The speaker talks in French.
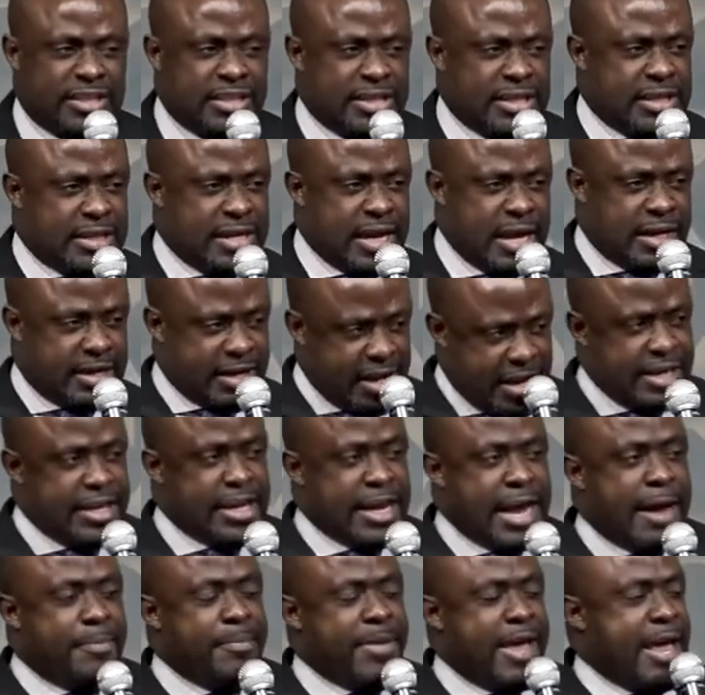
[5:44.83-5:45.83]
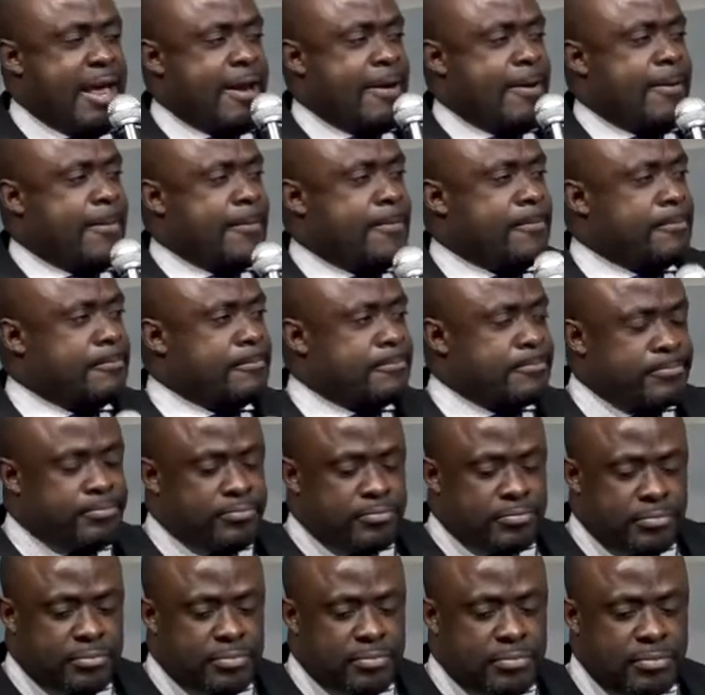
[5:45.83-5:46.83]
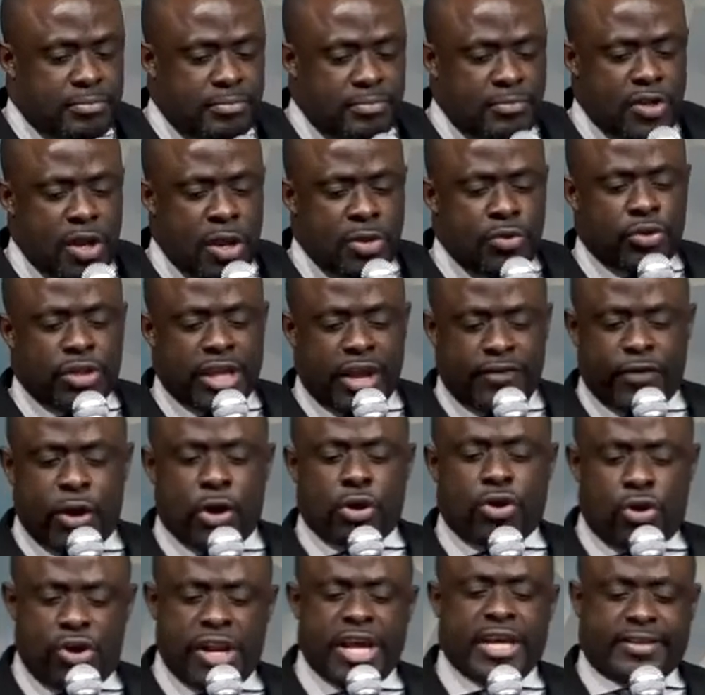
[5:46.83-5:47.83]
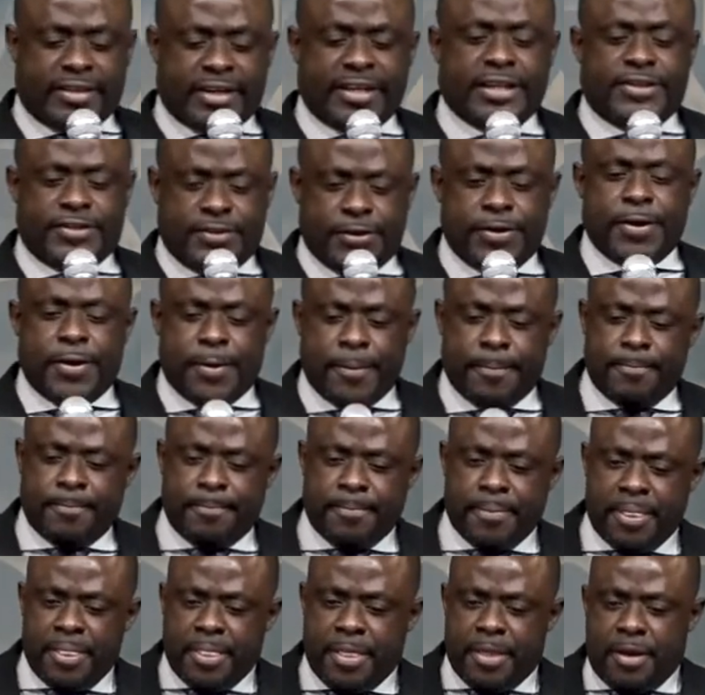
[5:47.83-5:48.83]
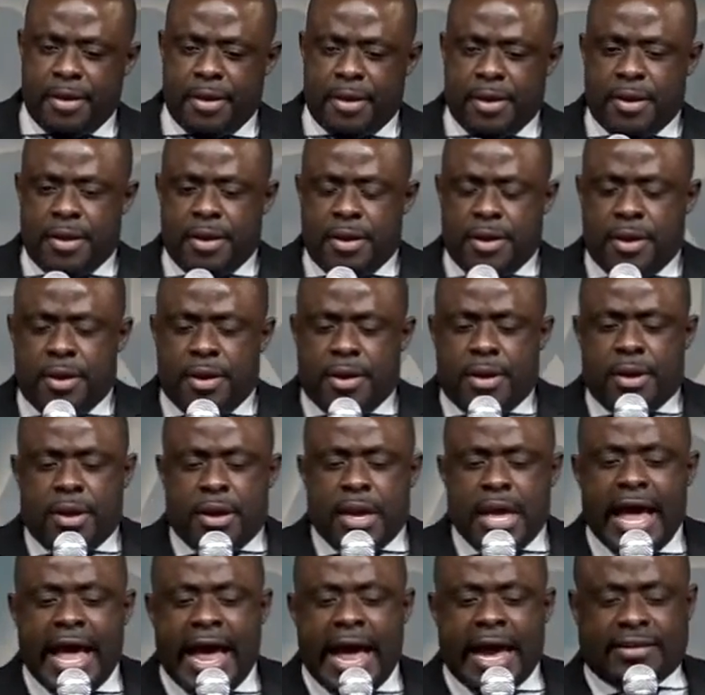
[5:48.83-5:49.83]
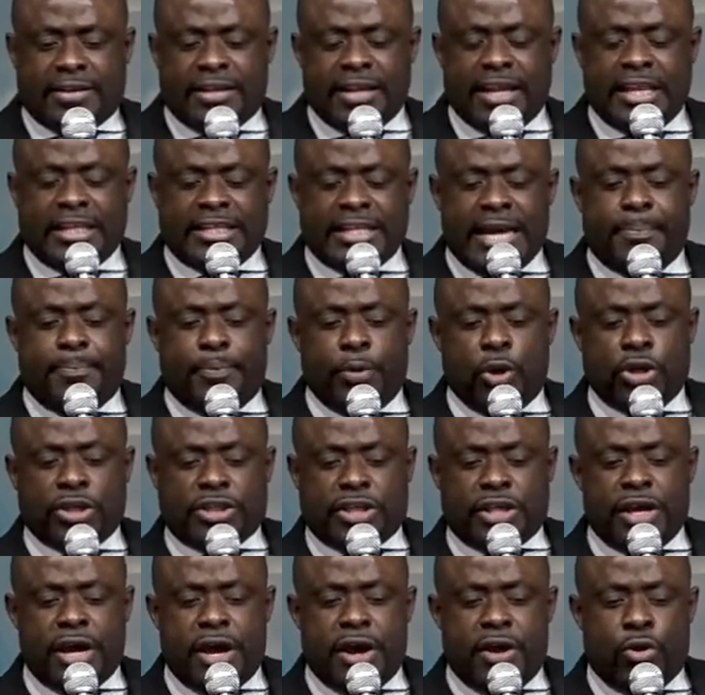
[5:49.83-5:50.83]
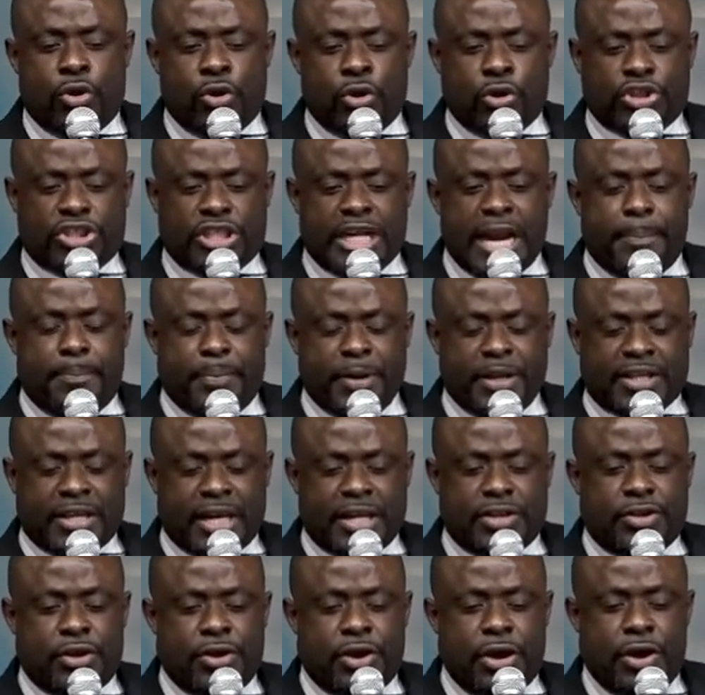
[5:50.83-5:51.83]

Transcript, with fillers: midi. Quelqu'un dit Amen. Nous devons connaître Dieu. Acte des apôtres au chapitre